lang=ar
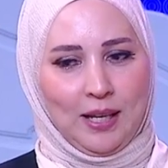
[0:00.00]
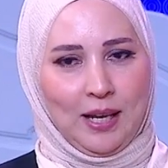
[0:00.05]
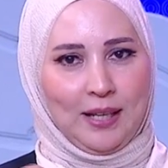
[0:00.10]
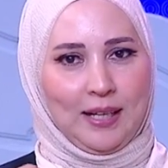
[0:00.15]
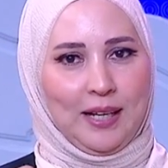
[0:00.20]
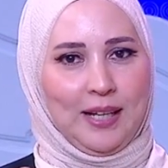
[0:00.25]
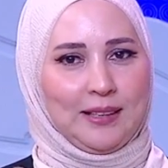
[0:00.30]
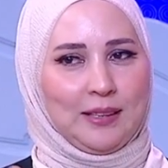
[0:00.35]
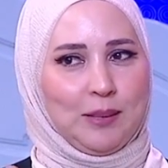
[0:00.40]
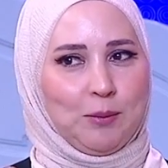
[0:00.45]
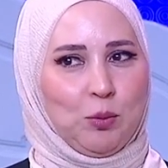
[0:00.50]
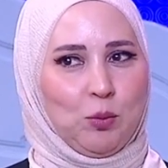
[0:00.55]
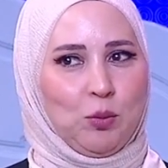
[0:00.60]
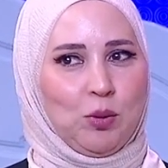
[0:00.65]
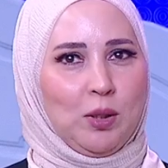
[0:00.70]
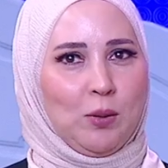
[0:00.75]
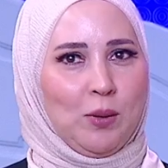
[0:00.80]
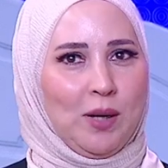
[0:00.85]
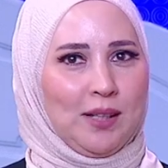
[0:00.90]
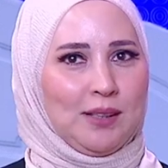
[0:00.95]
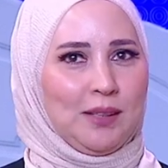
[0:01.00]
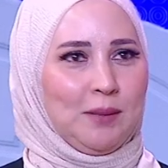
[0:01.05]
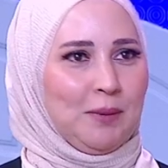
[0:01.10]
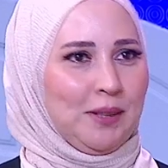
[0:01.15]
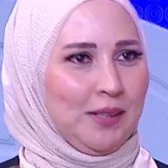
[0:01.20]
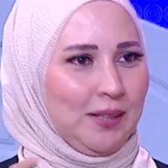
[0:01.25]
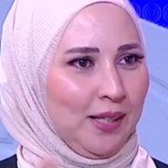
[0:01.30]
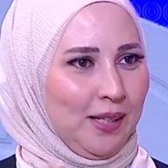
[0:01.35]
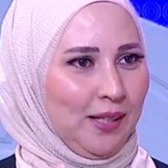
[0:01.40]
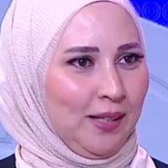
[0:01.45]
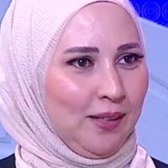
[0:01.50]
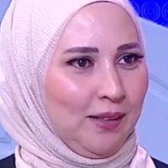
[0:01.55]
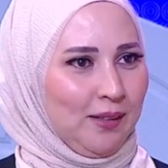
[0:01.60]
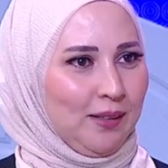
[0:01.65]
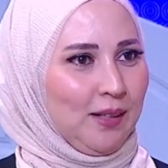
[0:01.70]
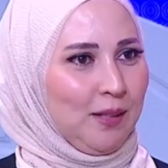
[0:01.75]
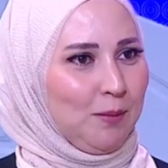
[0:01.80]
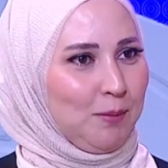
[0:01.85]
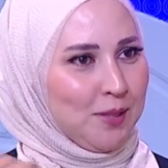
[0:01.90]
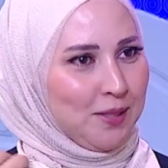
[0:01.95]
انا حتى بقول لو حد متضايق
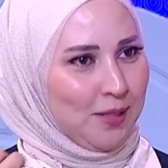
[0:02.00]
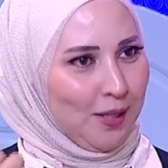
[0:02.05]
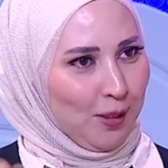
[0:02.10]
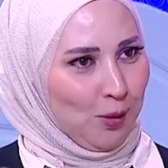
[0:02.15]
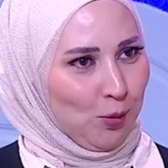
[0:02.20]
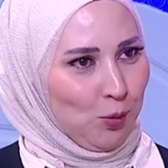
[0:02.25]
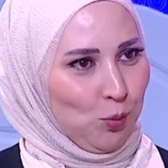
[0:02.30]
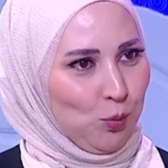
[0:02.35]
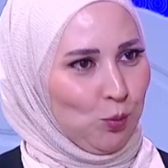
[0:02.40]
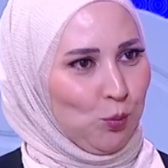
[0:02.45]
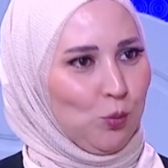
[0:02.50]
يلبس حلو